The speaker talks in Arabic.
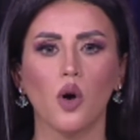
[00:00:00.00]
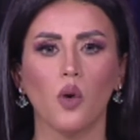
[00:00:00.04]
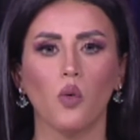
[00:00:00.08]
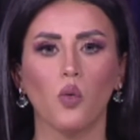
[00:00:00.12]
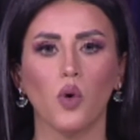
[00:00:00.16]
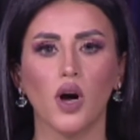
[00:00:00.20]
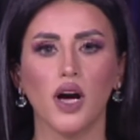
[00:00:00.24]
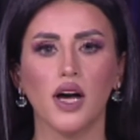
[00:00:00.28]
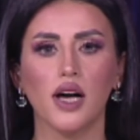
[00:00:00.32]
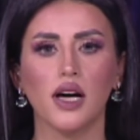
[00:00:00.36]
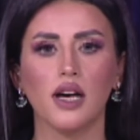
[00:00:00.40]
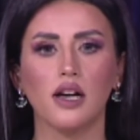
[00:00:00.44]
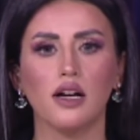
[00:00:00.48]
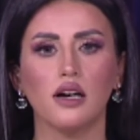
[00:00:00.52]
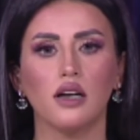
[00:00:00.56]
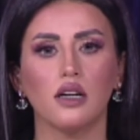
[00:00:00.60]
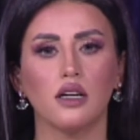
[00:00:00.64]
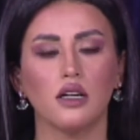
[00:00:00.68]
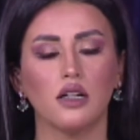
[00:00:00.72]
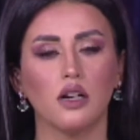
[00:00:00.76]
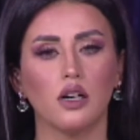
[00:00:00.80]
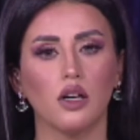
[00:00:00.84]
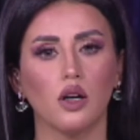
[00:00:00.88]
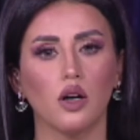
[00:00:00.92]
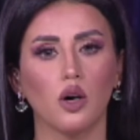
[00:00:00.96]

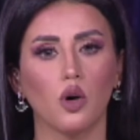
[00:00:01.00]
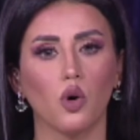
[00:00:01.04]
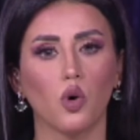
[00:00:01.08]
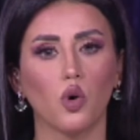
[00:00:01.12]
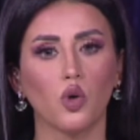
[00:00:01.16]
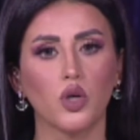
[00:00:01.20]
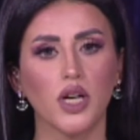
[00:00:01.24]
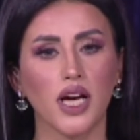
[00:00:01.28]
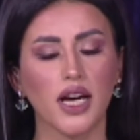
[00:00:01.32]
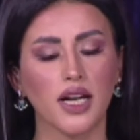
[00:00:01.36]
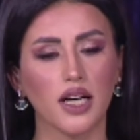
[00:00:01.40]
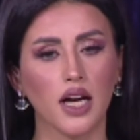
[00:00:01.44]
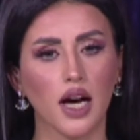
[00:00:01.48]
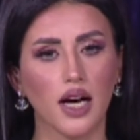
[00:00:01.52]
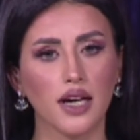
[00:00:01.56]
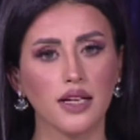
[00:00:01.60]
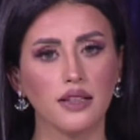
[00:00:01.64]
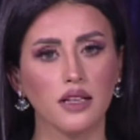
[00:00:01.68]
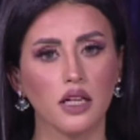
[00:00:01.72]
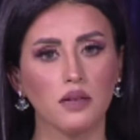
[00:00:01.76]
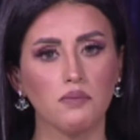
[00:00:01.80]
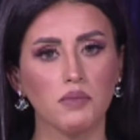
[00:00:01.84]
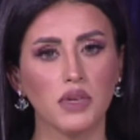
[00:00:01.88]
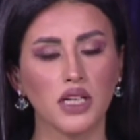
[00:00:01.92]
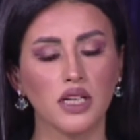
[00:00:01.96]
وهناك
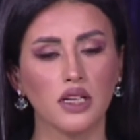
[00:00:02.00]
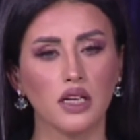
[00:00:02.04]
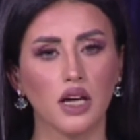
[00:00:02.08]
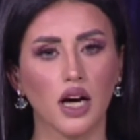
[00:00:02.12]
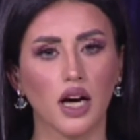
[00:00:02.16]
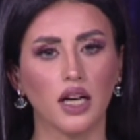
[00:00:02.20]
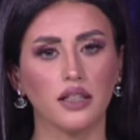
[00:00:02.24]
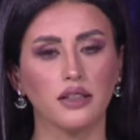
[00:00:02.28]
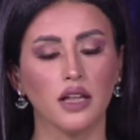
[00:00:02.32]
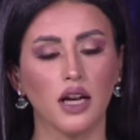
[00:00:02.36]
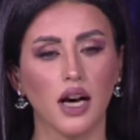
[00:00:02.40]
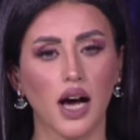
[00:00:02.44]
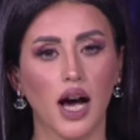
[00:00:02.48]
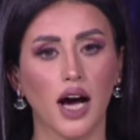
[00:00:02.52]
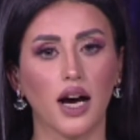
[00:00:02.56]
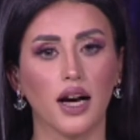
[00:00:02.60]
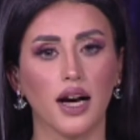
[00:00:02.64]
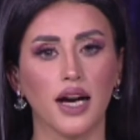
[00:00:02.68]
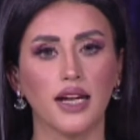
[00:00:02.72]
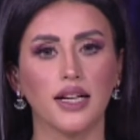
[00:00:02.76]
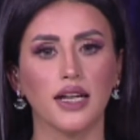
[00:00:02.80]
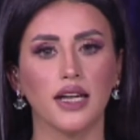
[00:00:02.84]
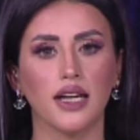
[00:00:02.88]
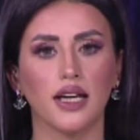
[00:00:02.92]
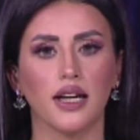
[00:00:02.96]
أيضا من أعضاء
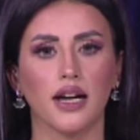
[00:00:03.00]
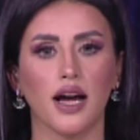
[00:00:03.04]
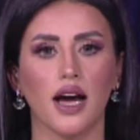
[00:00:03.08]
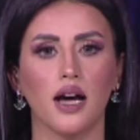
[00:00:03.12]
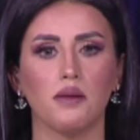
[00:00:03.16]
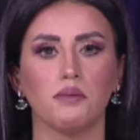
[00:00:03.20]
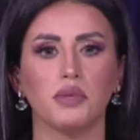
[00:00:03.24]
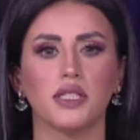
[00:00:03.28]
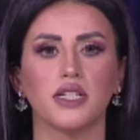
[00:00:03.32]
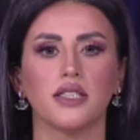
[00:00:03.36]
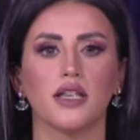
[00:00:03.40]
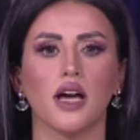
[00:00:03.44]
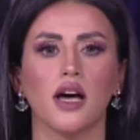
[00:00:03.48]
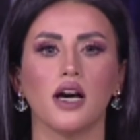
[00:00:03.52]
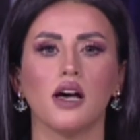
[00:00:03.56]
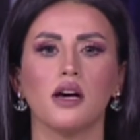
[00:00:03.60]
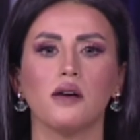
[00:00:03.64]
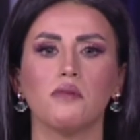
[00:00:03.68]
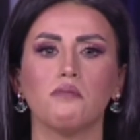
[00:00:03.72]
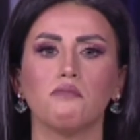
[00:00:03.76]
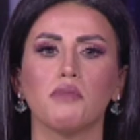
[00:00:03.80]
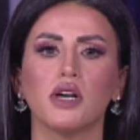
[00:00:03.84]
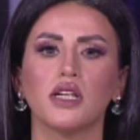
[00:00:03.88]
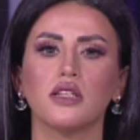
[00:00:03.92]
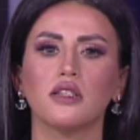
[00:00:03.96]
حقان
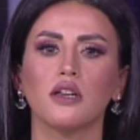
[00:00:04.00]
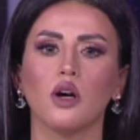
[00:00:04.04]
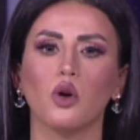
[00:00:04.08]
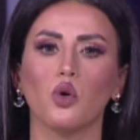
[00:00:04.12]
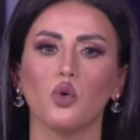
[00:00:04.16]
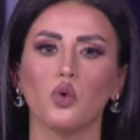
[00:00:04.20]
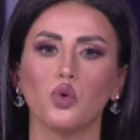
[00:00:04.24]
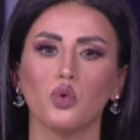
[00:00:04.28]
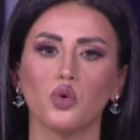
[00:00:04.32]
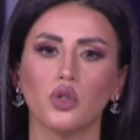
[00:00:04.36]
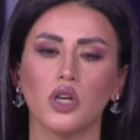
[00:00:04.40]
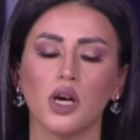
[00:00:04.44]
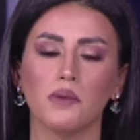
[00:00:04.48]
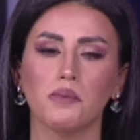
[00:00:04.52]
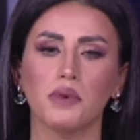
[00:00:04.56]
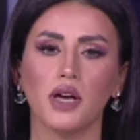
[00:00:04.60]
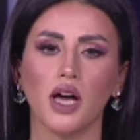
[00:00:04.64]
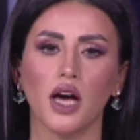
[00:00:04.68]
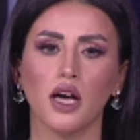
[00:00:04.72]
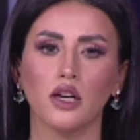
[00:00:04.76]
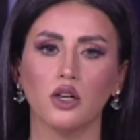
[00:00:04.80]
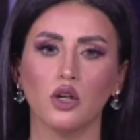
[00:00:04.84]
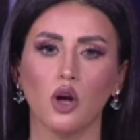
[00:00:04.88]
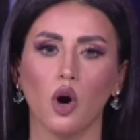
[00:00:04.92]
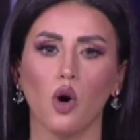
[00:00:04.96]
الإرهابية من يقولون
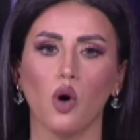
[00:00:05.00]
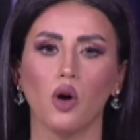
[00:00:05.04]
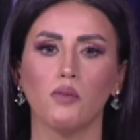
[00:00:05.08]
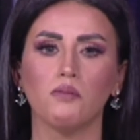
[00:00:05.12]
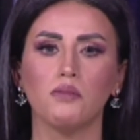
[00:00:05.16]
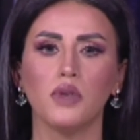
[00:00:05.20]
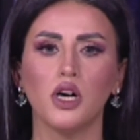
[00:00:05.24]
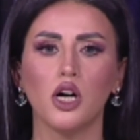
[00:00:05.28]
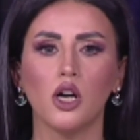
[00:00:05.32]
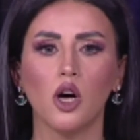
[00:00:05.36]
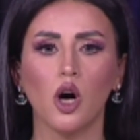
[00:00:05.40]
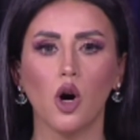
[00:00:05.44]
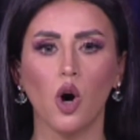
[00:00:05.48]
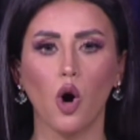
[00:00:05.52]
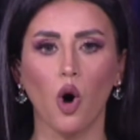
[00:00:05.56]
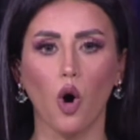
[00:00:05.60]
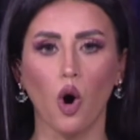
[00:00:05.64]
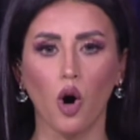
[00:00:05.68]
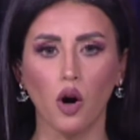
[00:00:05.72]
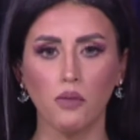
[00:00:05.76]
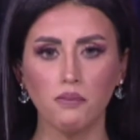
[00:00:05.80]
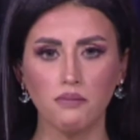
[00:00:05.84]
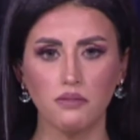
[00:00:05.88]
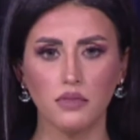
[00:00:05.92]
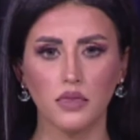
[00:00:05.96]
بأنهم
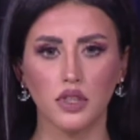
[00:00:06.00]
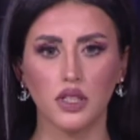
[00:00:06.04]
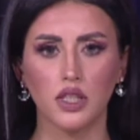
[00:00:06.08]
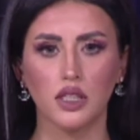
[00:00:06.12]
هم